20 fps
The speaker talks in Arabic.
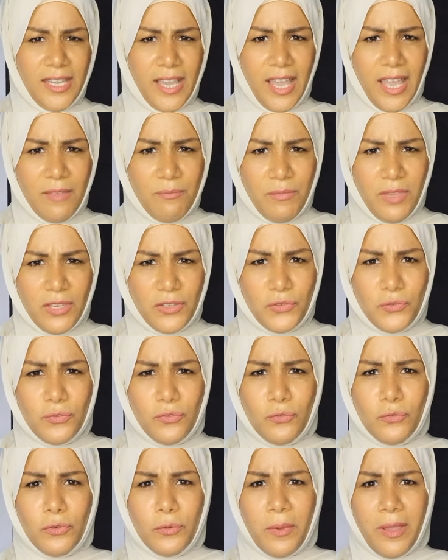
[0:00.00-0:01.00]
يا عم
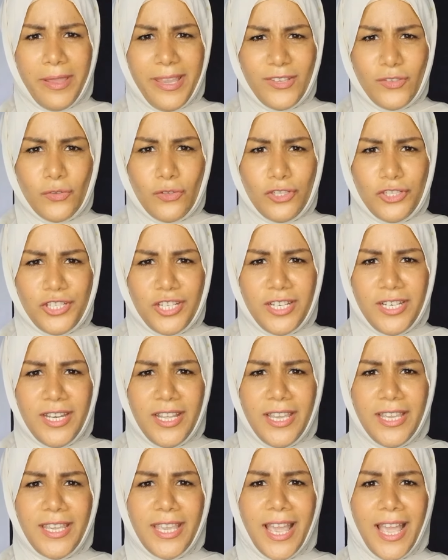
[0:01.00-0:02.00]
يزول وما يزولش
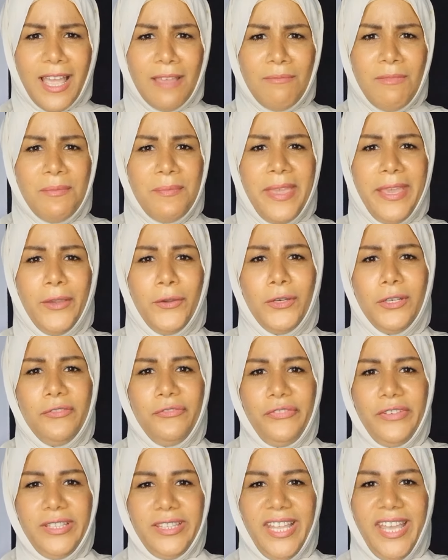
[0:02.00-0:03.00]
ليه يا عم ما يغور
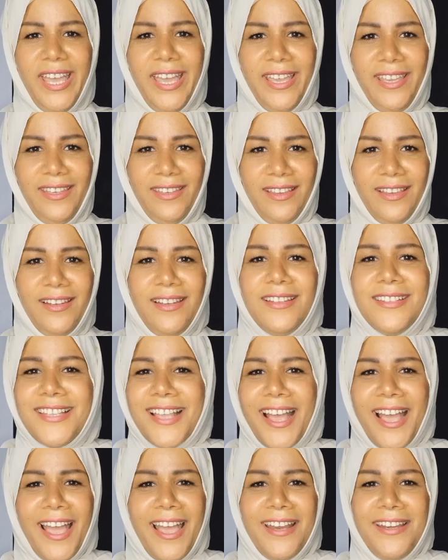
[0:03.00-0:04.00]
في داهيه اللي
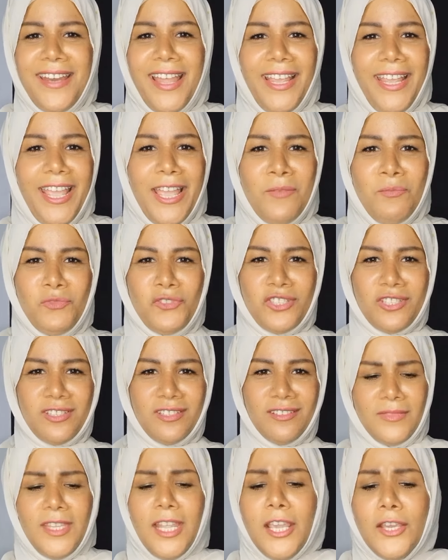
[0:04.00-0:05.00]
زعلنا يمشي
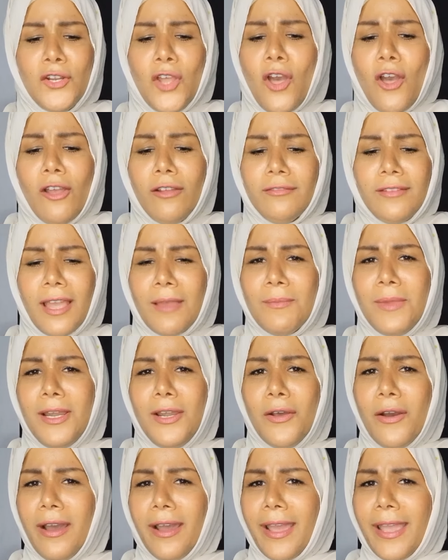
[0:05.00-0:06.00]
ليه نقعد نعمل
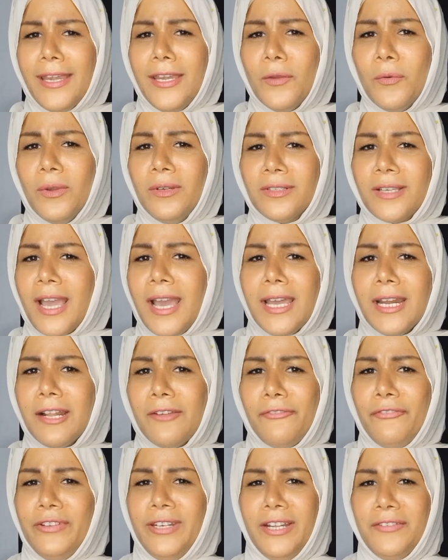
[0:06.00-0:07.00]
له اغاني
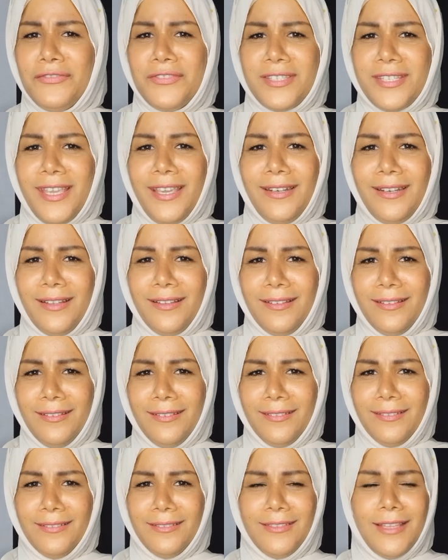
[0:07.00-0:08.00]
ونكهرب بنفسنا
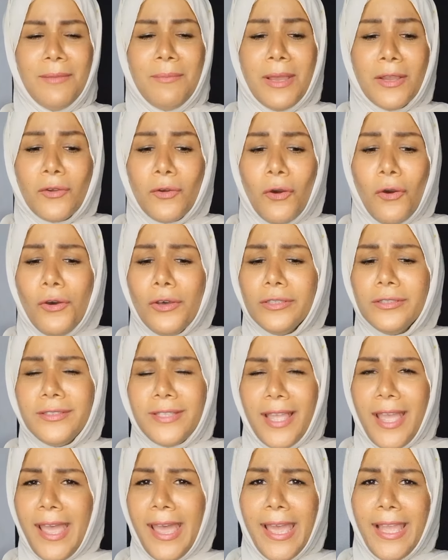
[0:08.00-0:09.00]
ده مجهود
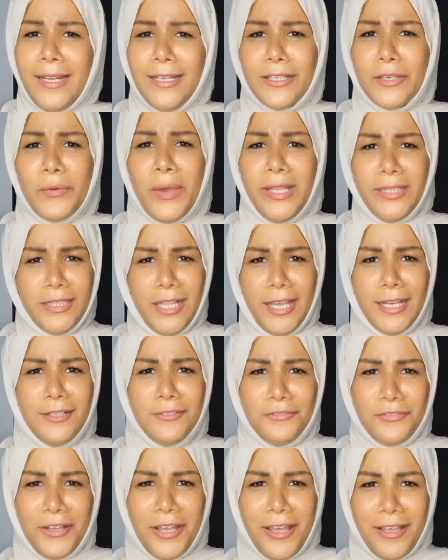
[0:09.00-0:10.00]
ده هلك وقت على
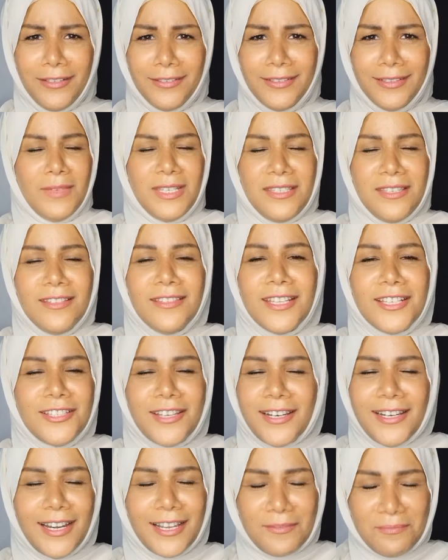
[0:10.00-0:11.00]
الفاضي بس انت
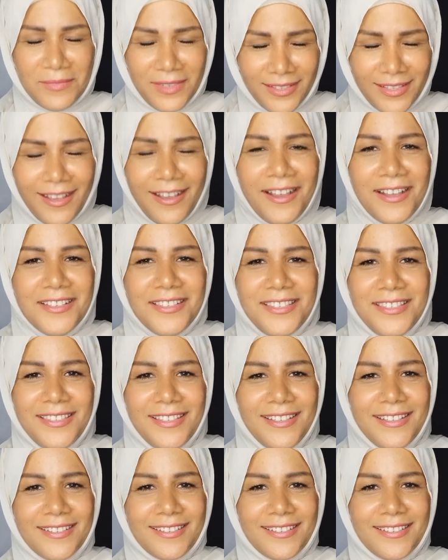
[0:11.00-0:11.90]
شكلك متأثر